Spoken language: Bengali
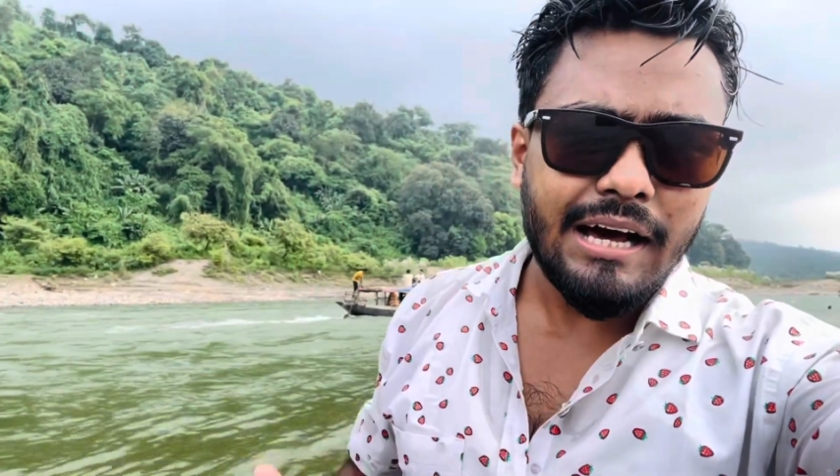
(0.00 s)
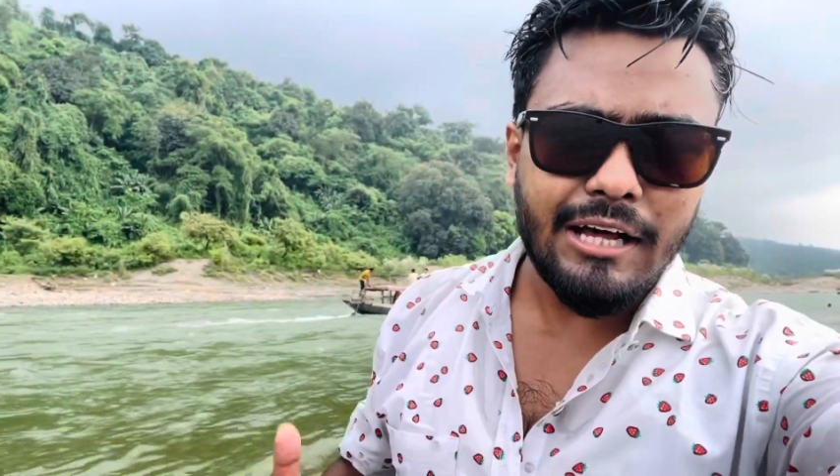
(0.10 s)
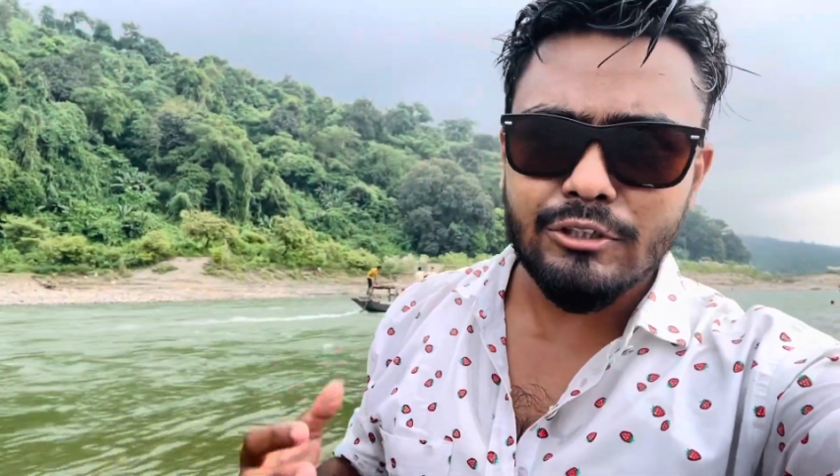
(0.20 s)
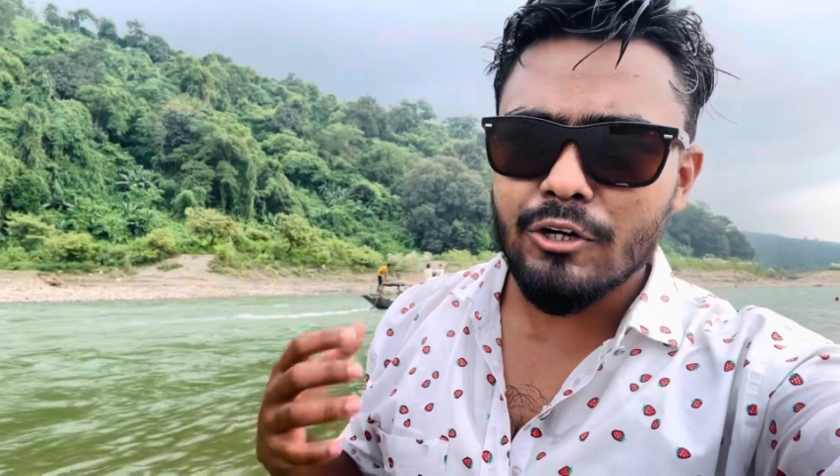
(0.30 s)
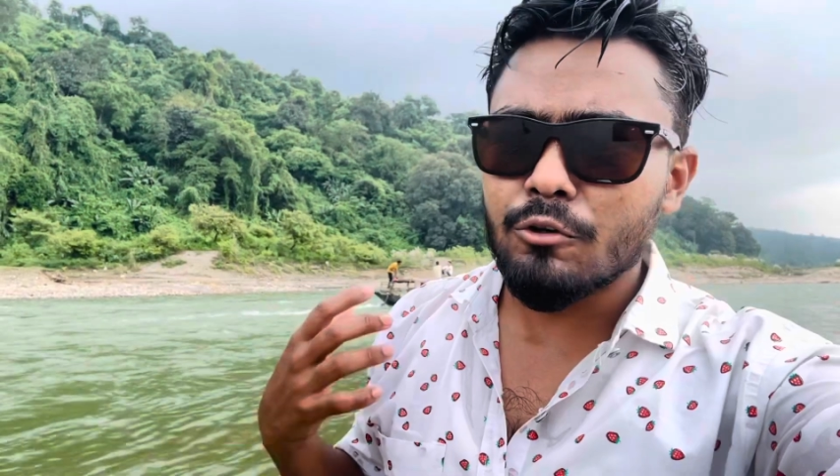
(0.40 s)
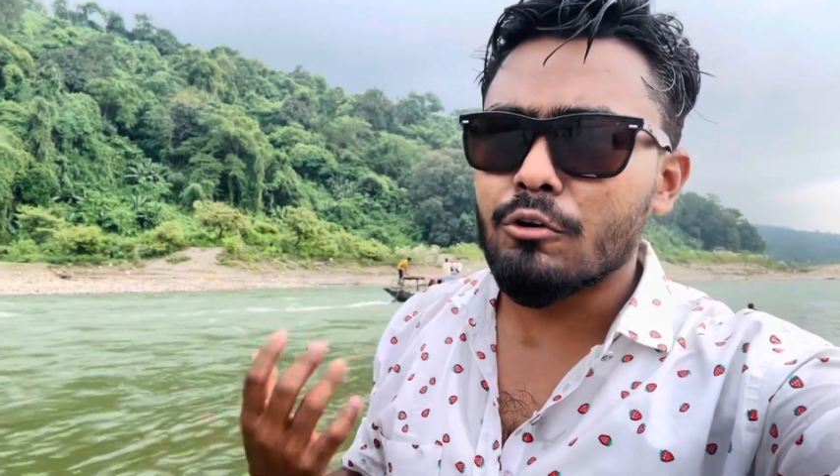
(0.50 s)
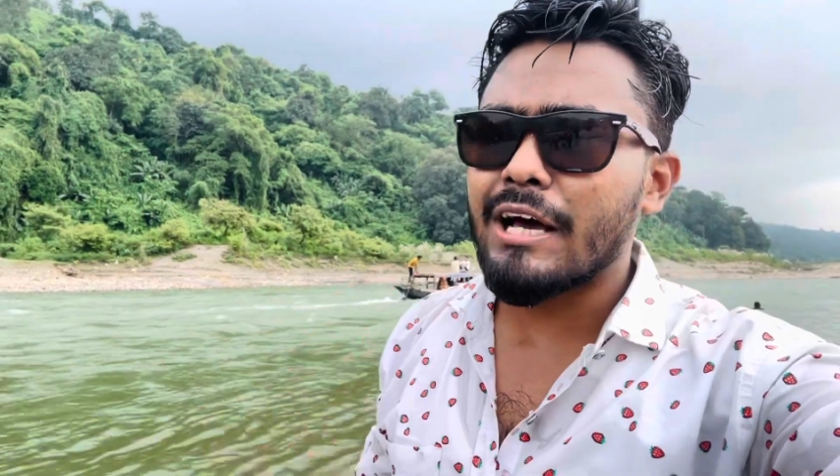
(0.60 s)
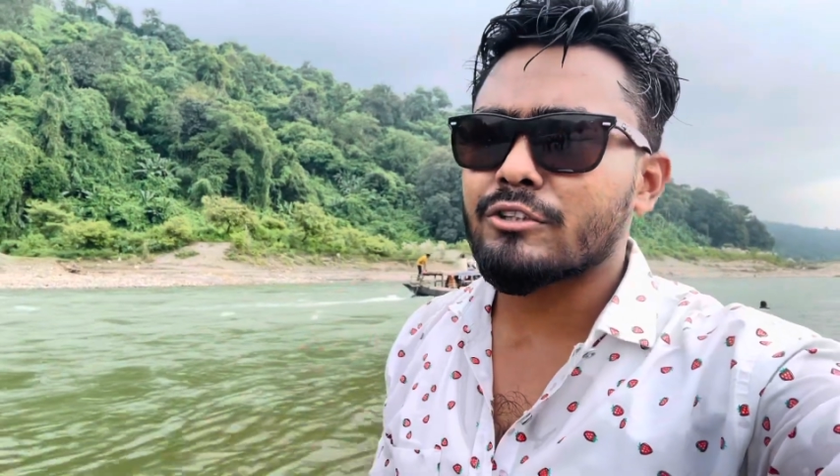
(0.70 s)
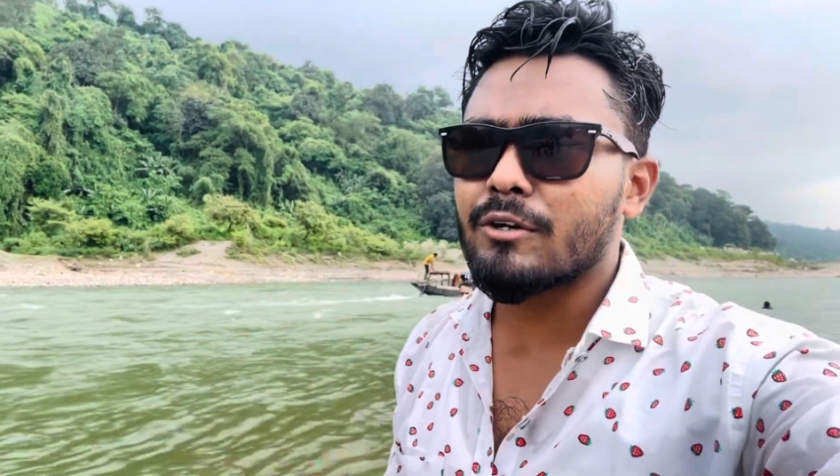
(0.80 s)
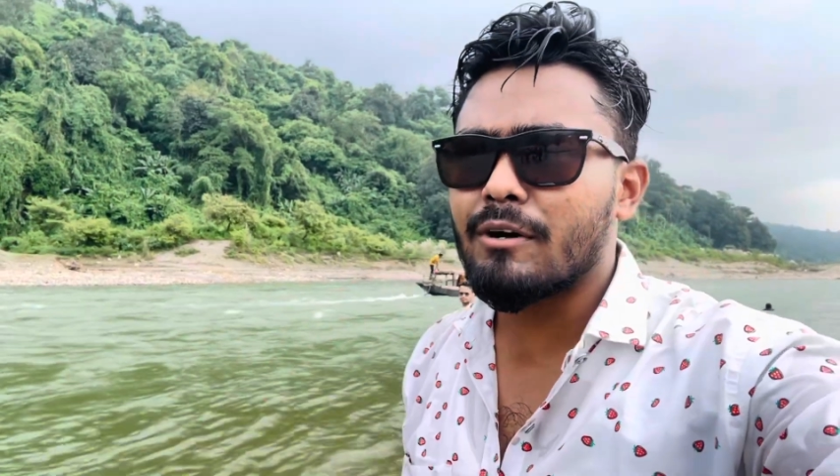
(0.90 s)
আর যখন
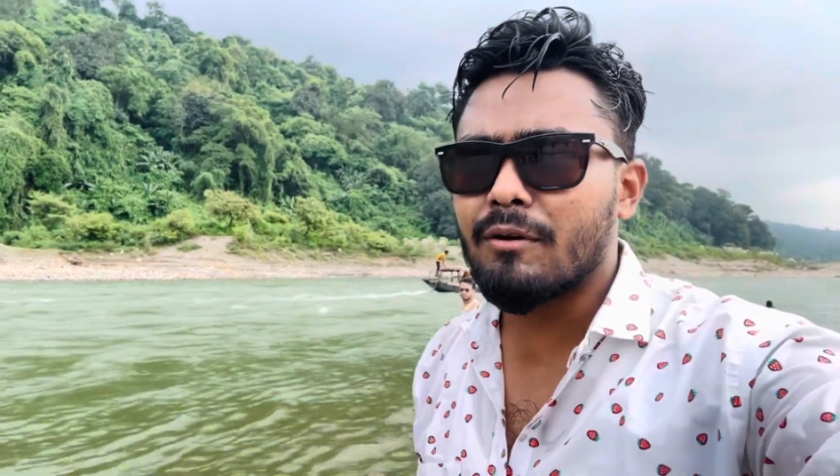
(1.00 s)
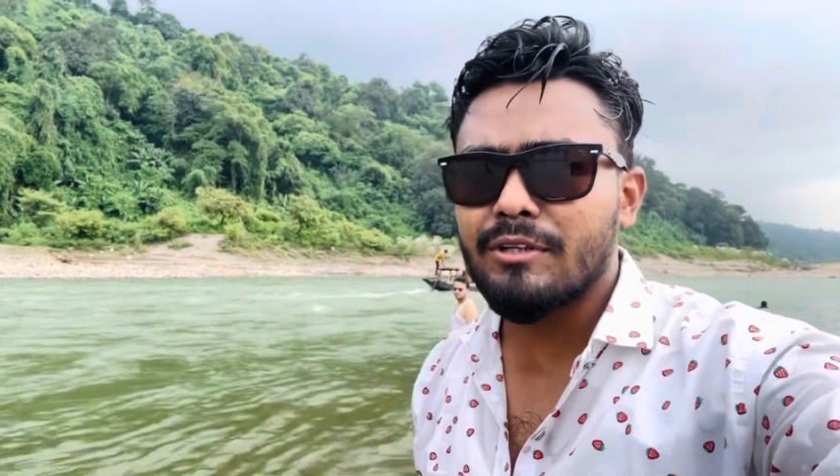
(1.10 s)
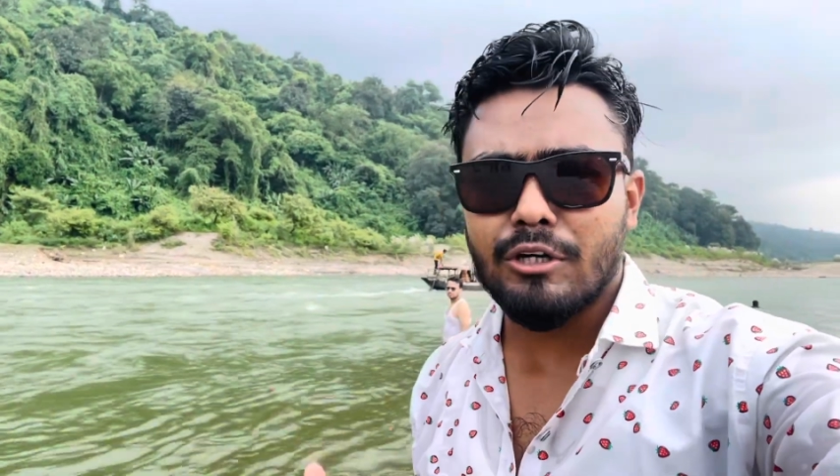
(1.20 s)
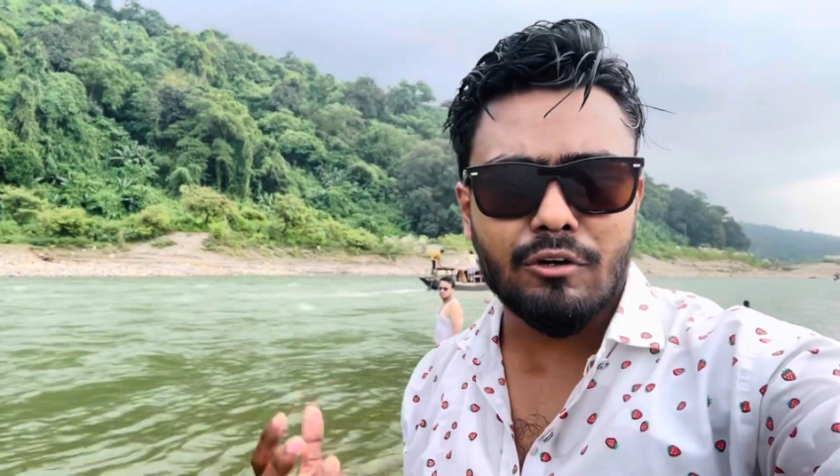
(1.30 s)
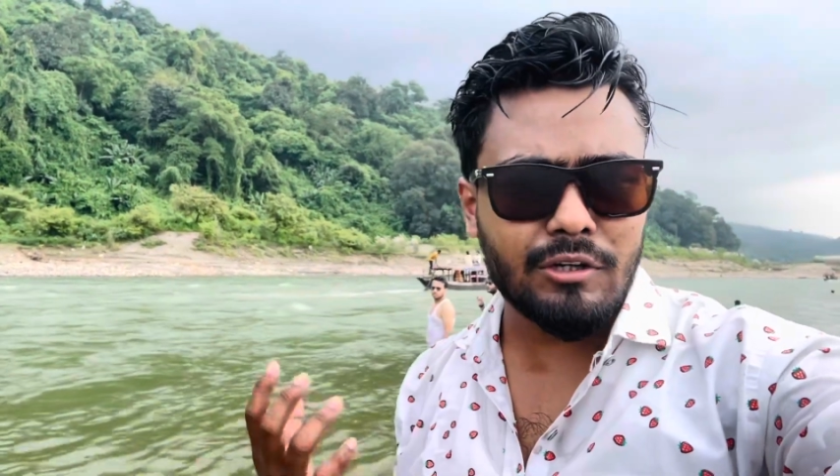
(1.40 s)
ঘোরার সময় হবে তখন